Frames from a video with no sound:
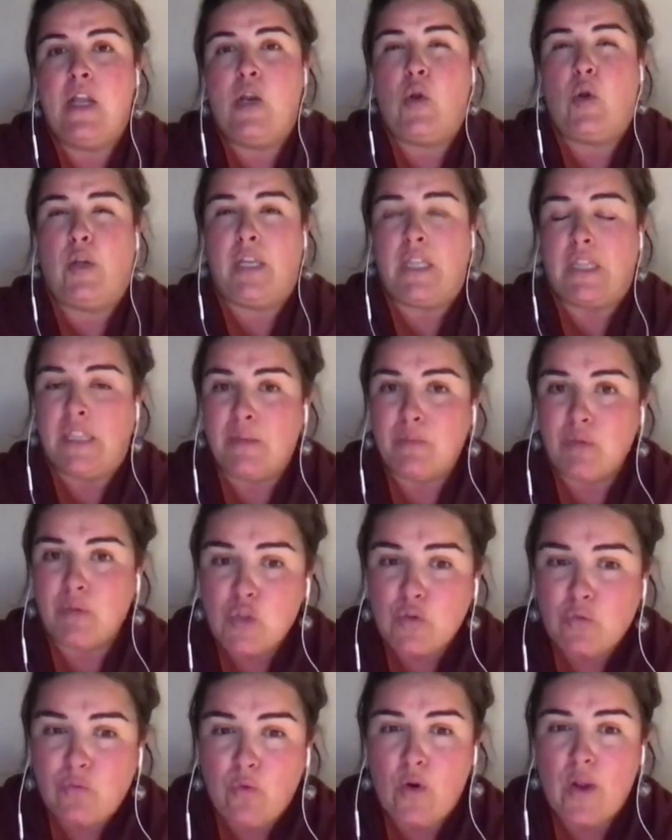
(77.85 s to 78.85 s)
Lo que
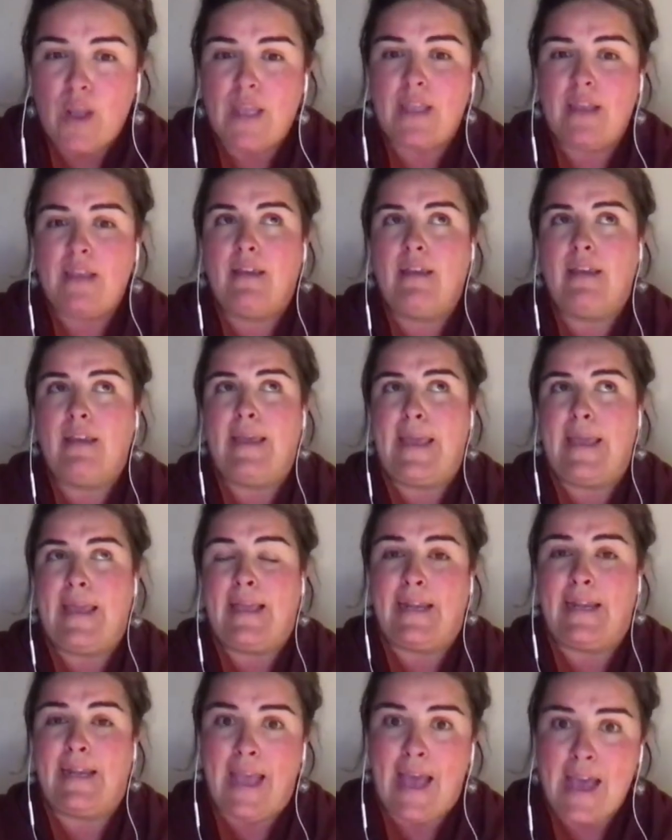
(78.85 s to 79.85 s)
hicimos fue
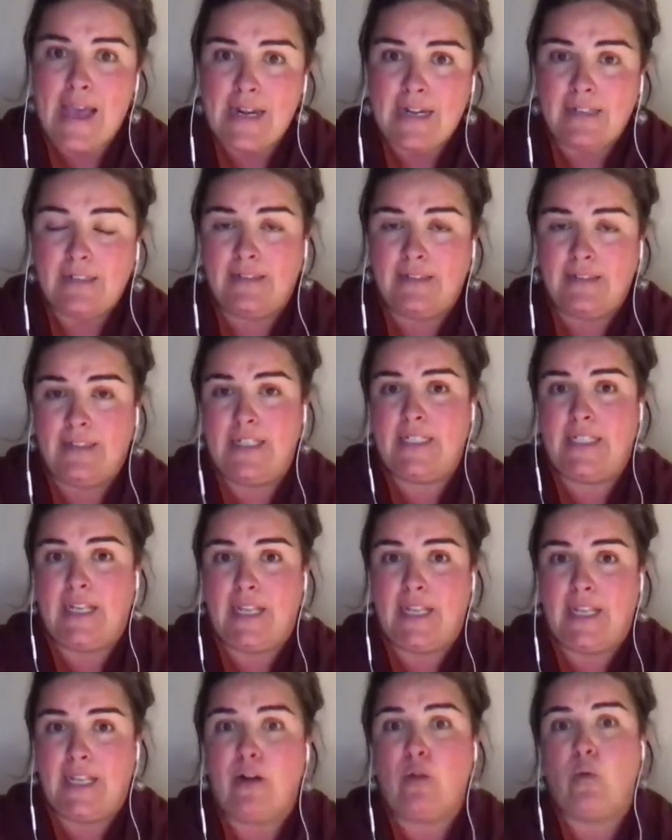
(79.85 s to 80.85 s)
eh, crear,
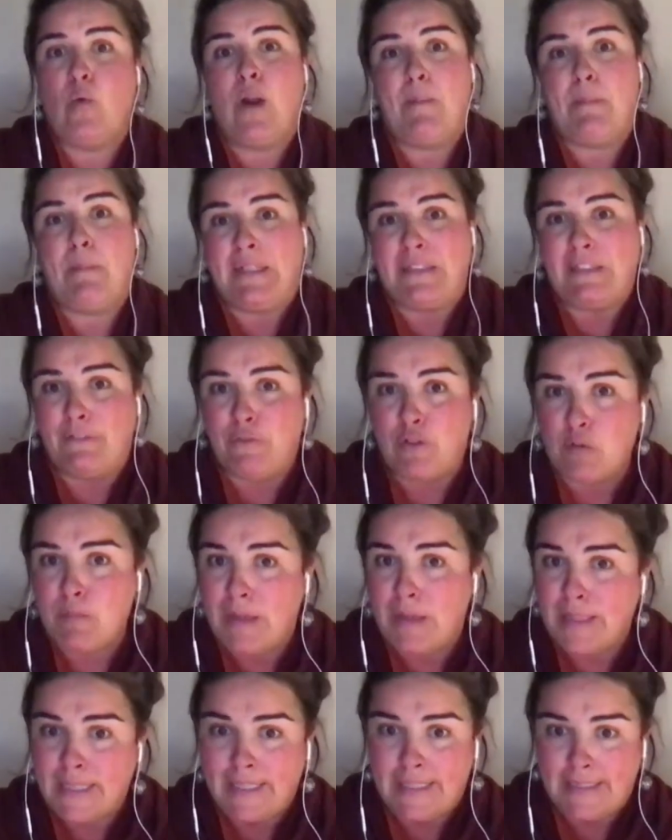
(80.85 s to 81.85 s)
diseñar una
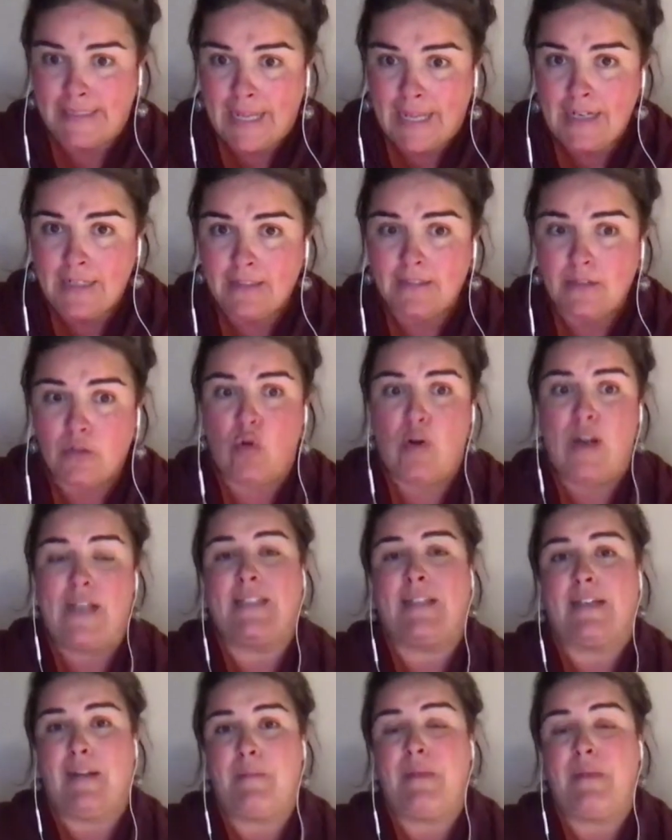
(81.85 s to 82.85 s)
plataforma digital con
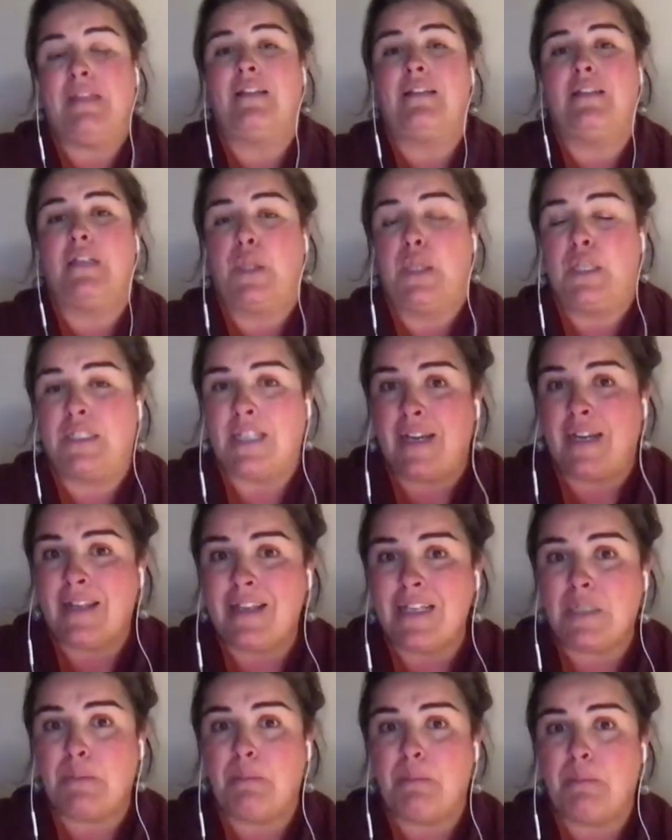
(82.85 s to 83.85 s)
las herramientas
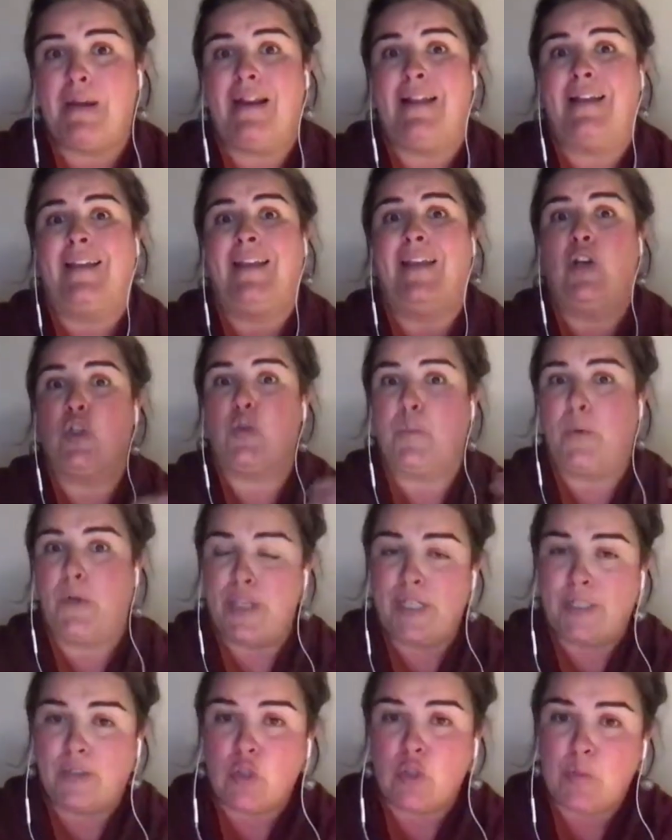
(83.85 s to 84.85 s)
necesarias para que los
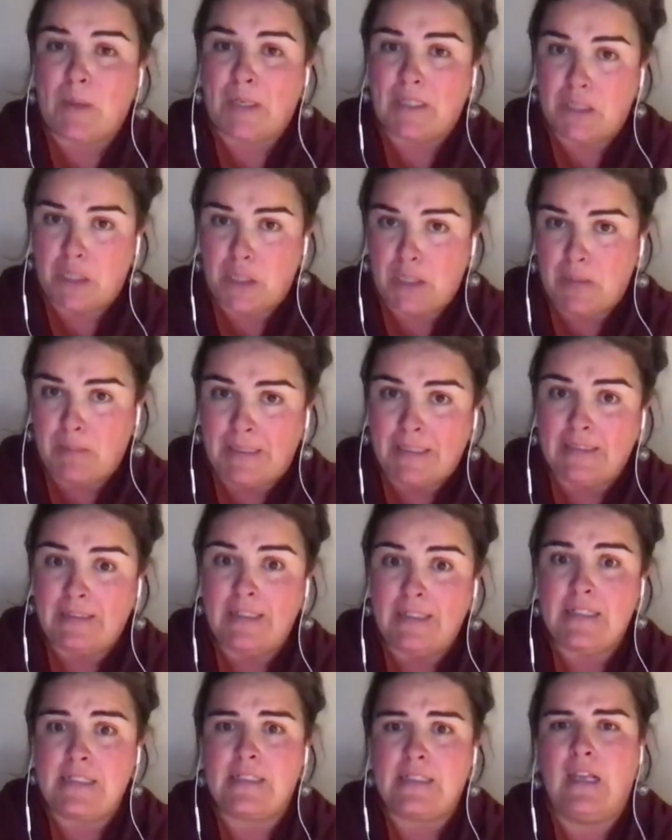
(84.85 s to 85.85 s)
proyectos
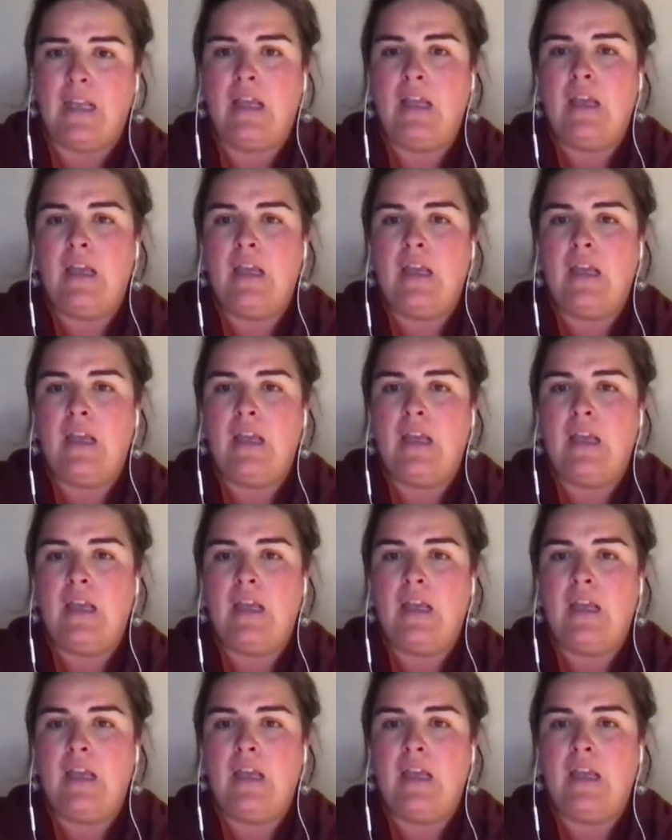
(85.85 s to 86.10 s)
participantes